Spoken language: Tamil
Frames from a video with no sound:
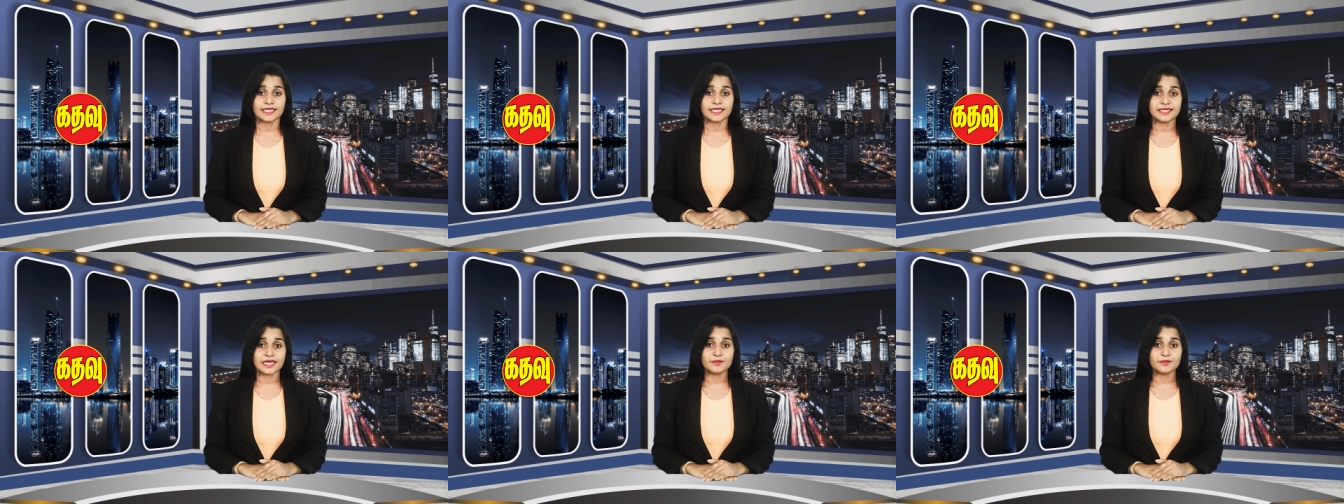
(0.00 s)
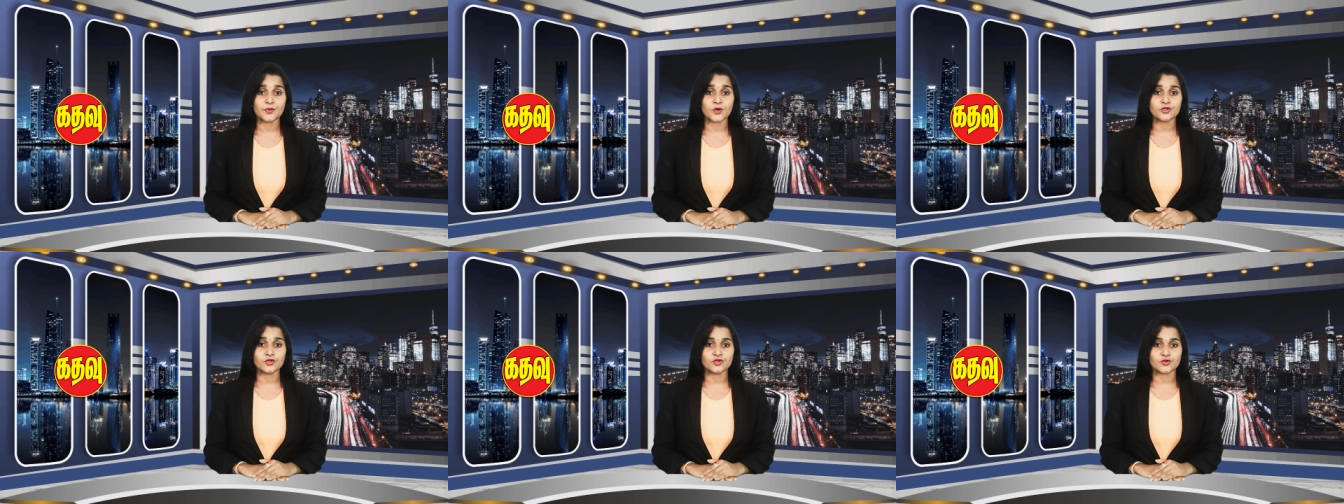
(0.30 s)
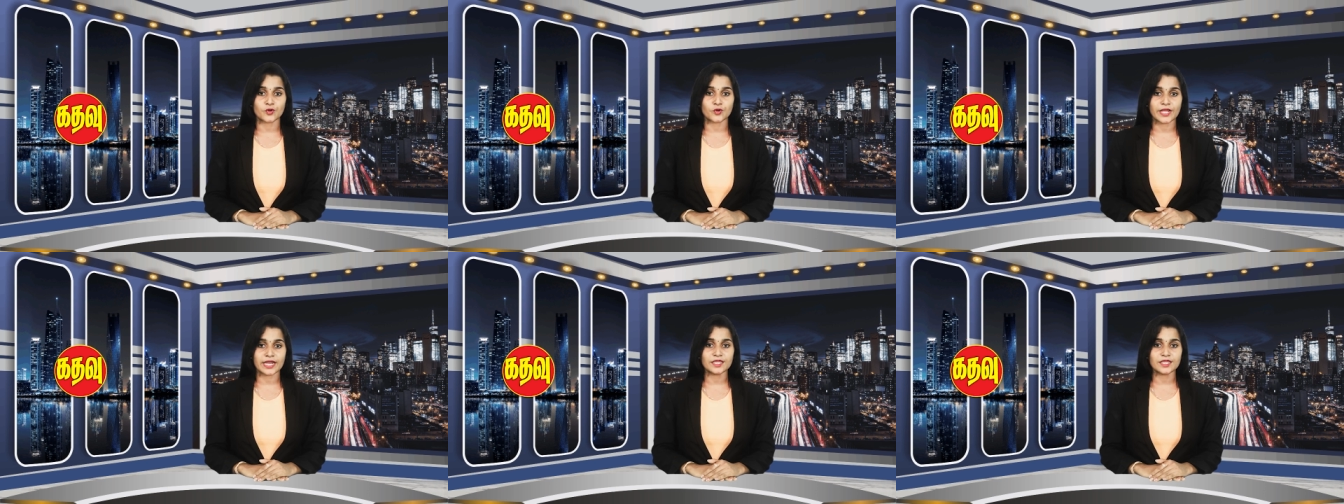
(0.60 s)
இதன்போது
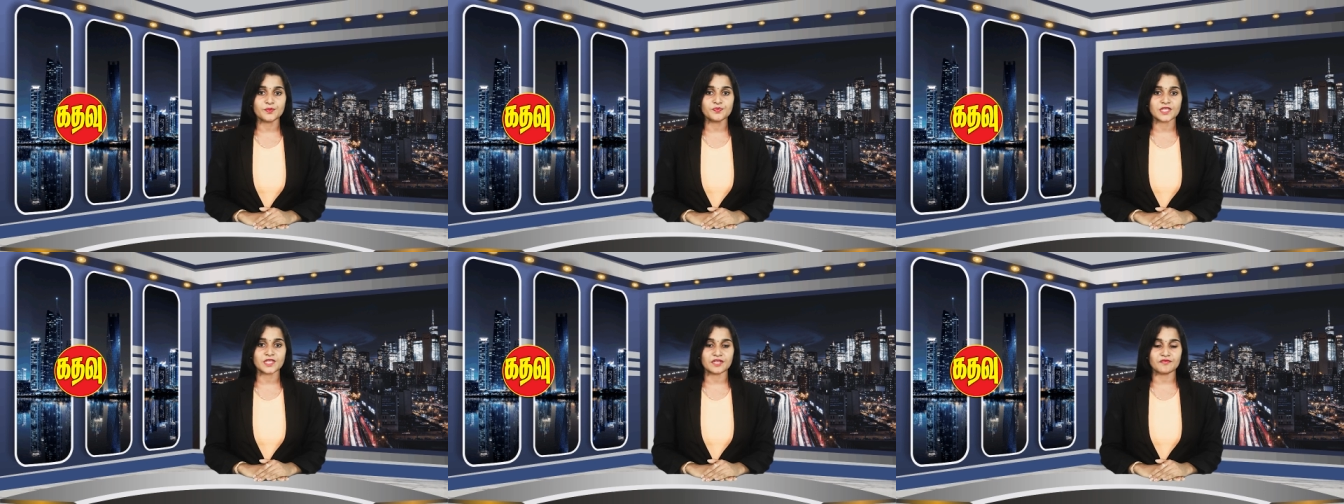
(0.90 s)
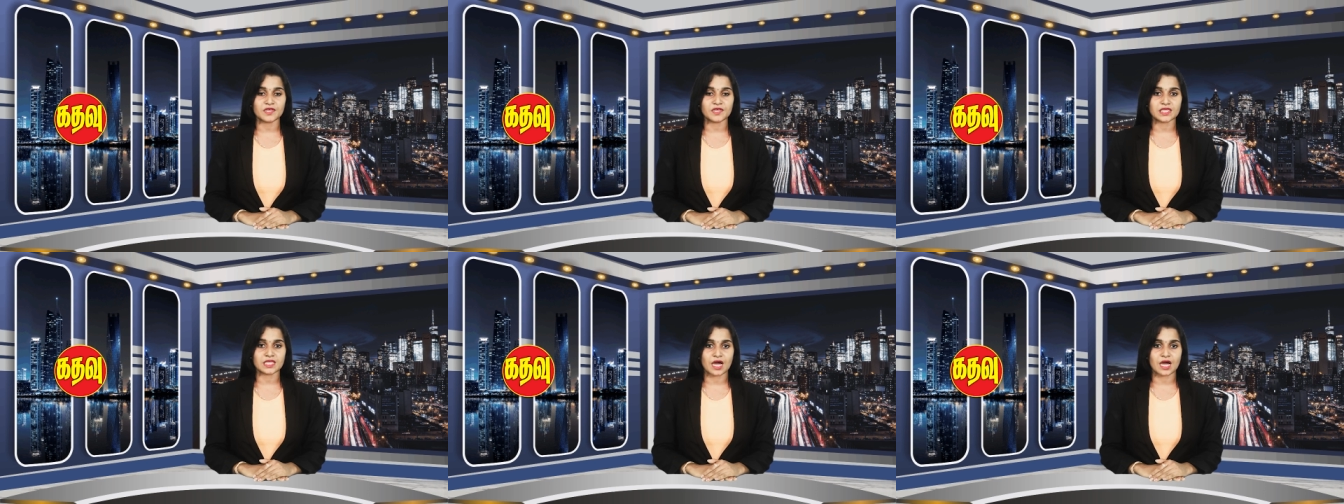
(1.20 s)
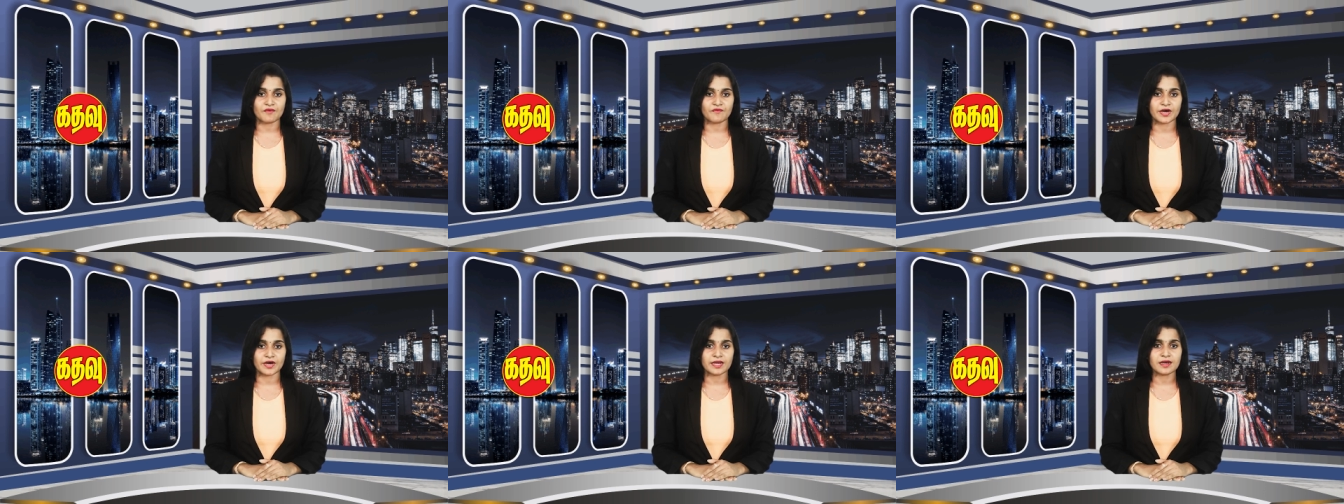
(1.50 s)
தொடர்ந்தும் தெரிவித்த
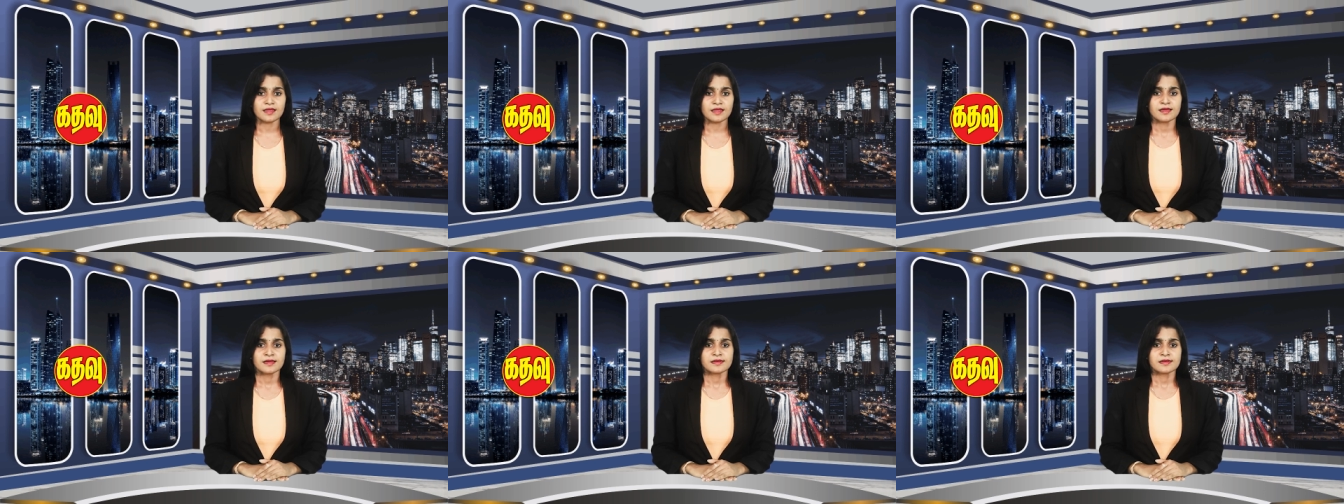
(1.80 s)
அவர்